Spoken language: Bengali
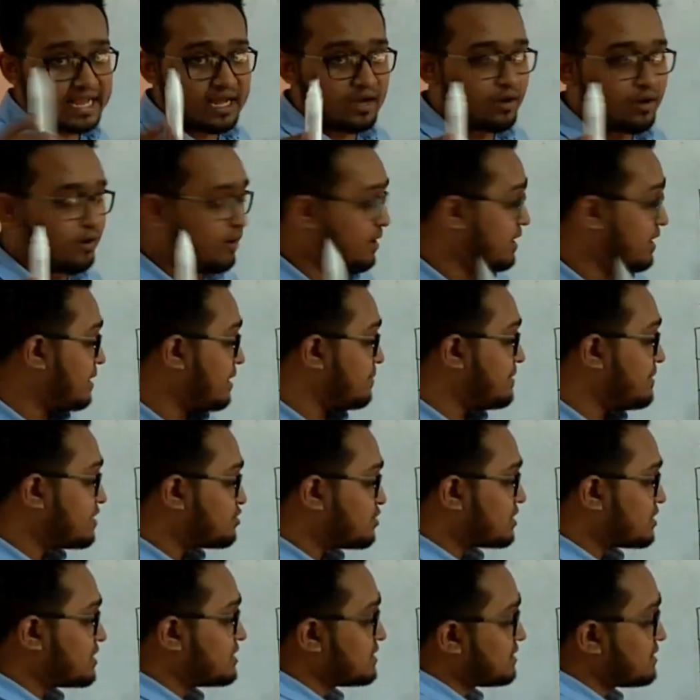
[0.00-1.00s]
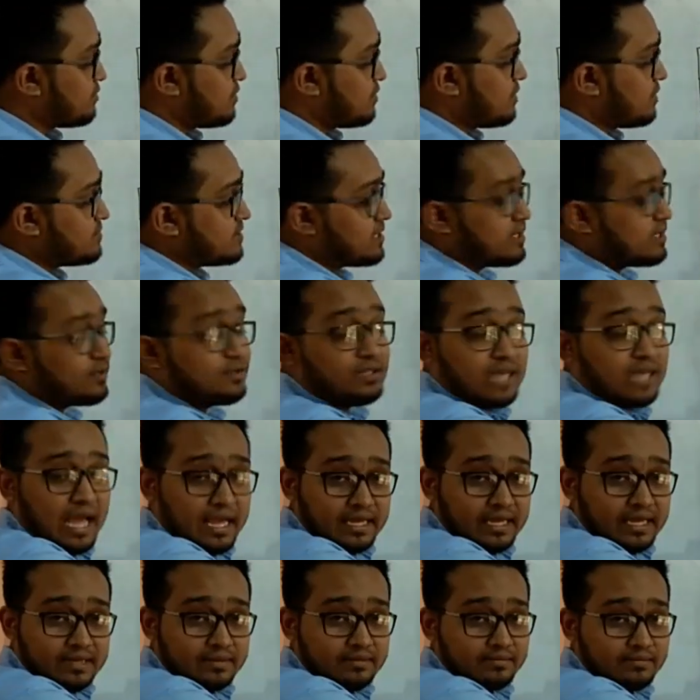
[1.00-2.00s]
একা হয় আমি একটু আগে যেটা বললাম সেটা হচ্ছে
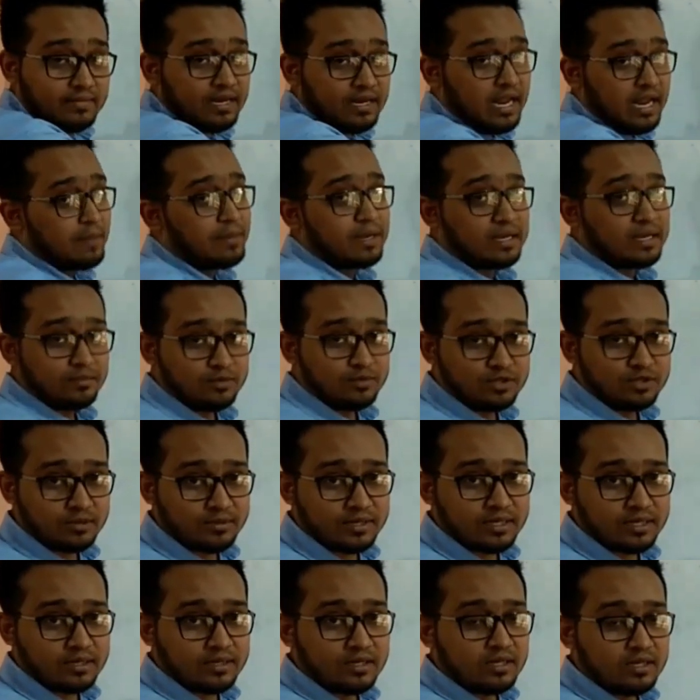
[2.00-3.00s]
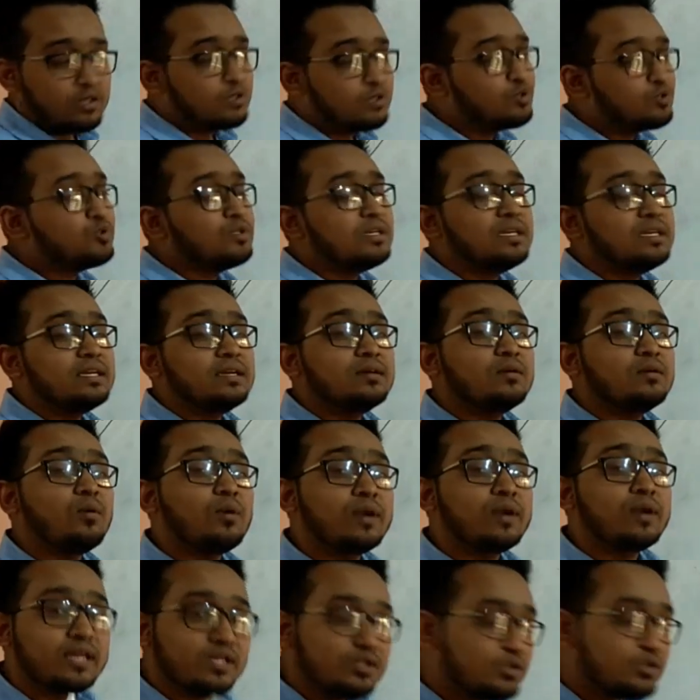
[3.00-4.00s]
আই মানে আমাকে বোঝাবে যদি
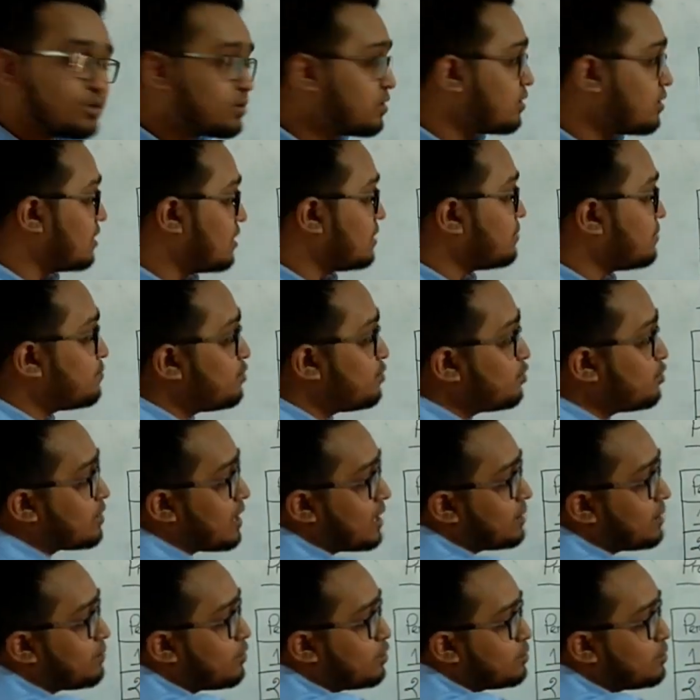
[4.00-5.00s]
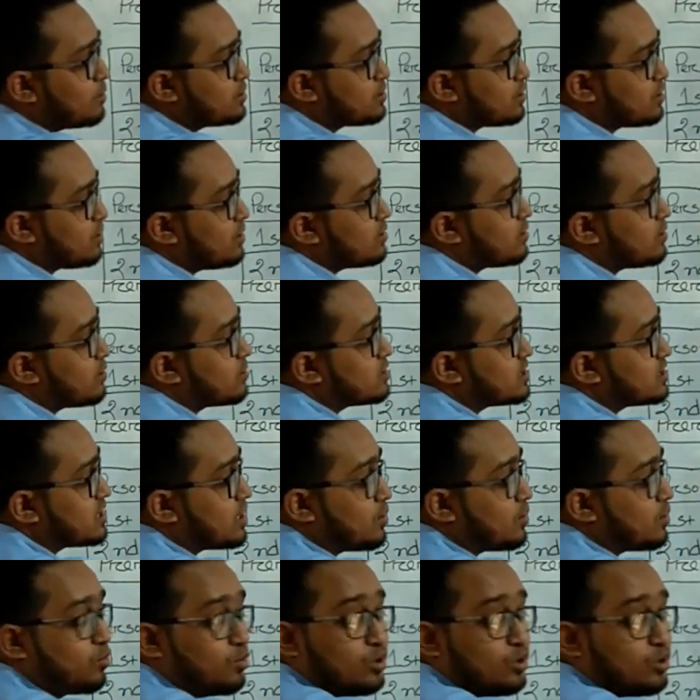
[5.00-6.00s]
অনেকজন হয় প্লুরাল বহুবচন হয় তখন
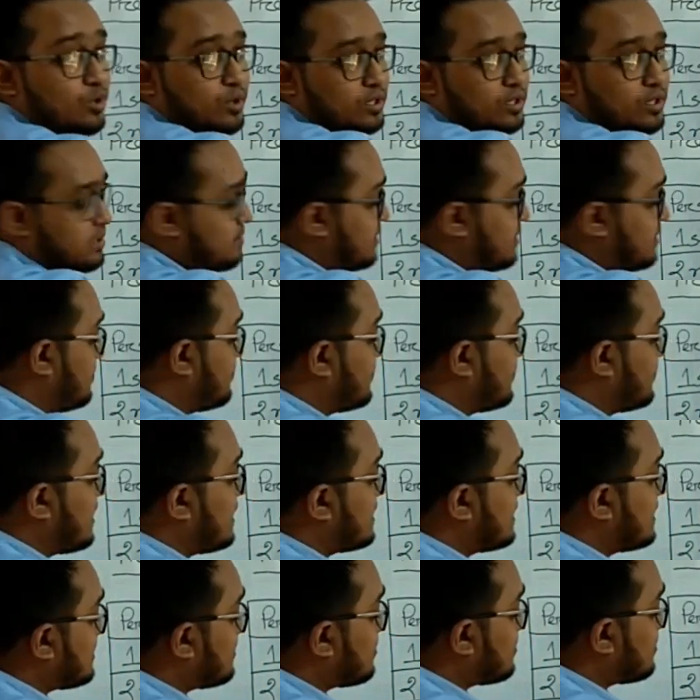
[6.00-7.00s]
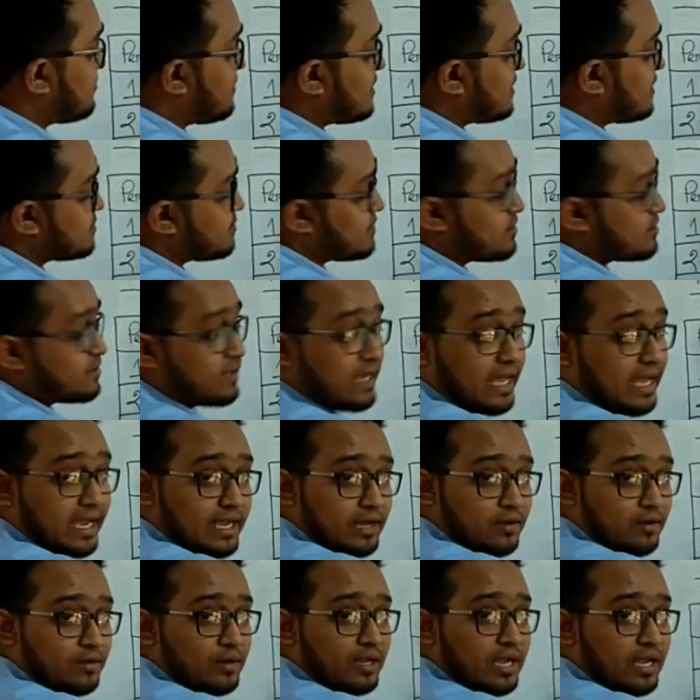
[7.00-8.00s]
সেটা উই হয়ে যাবে তার মানে ফার্স্ট পার্সন
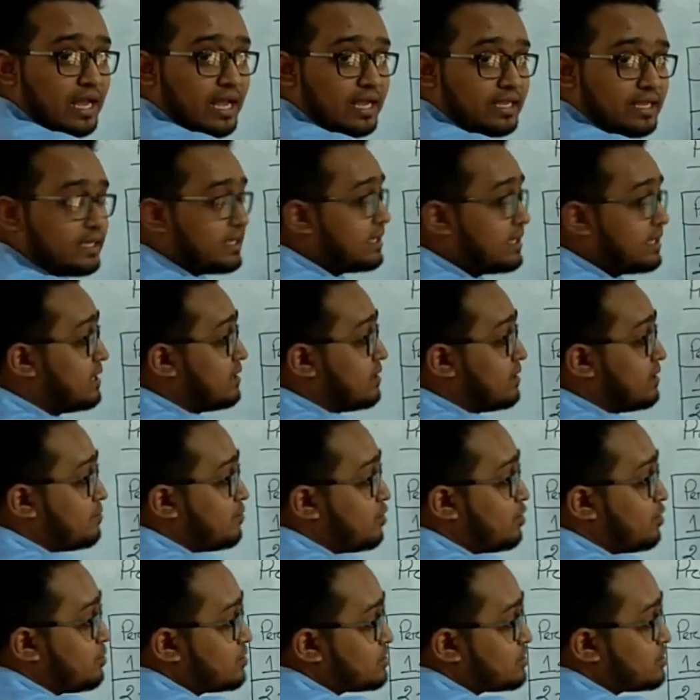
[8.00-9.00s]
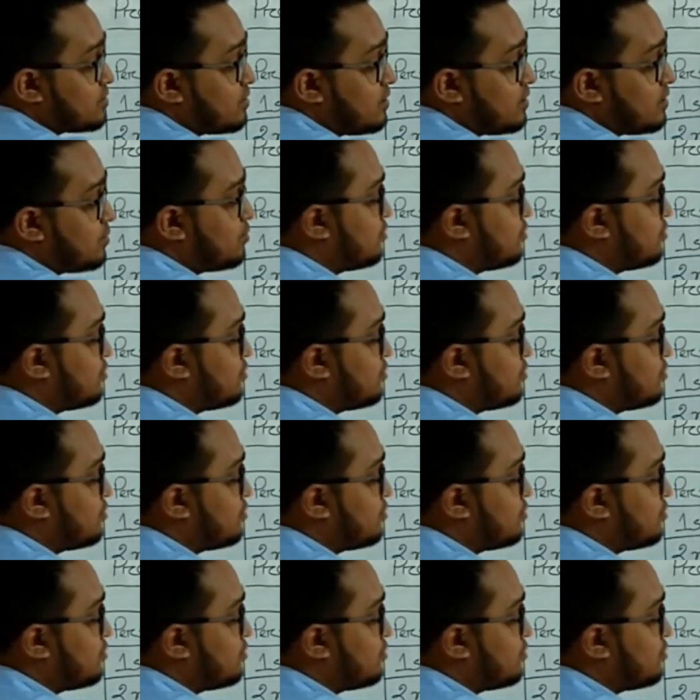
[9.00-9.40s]
একা হলে আই বহুবচন হলে